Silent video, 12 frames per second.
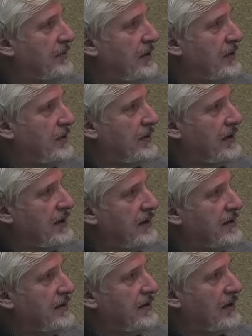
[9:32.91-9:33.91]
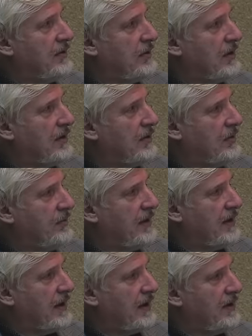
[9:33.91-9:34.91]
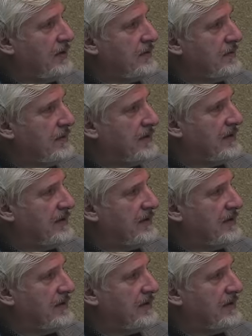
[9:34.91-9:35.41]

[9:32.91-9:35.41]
миллиона лет и дало огромное количество